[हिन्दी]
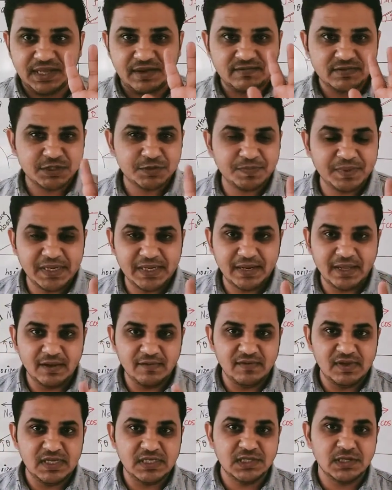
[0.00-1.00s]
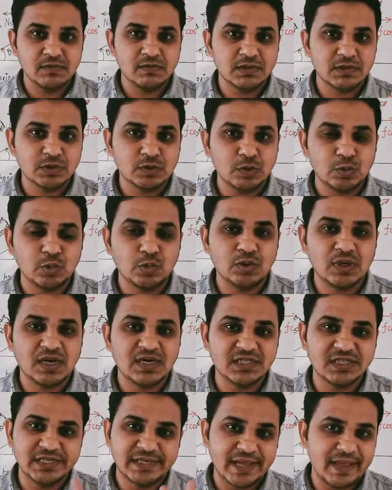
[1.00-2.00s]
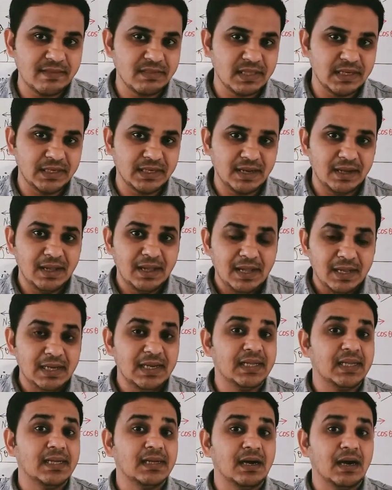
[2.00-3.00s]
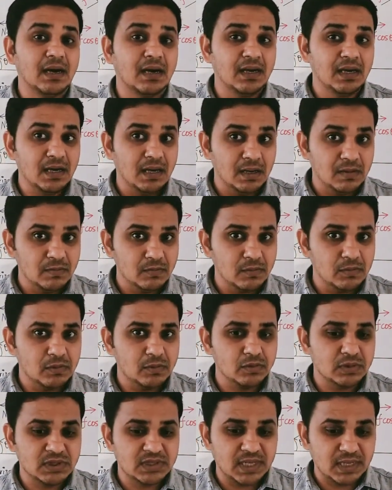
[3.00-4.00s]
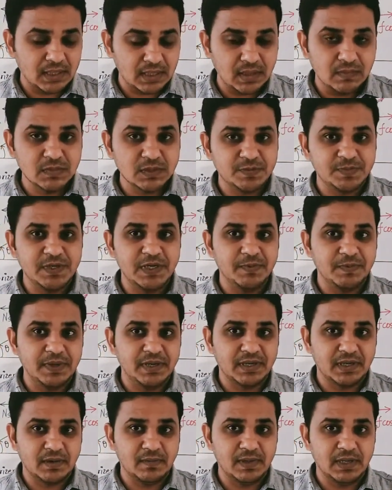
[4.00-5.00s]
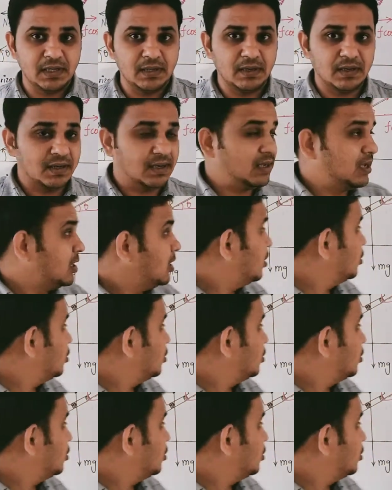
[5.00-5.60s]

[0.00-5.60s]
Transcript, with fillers: सेफ स्पीड है वी इज़ इक्वल्स टू रूट आर जी टेन थीटा लेकिन अगर हम उससे कम स्पीड पे ट्रैवल कर रहे हैं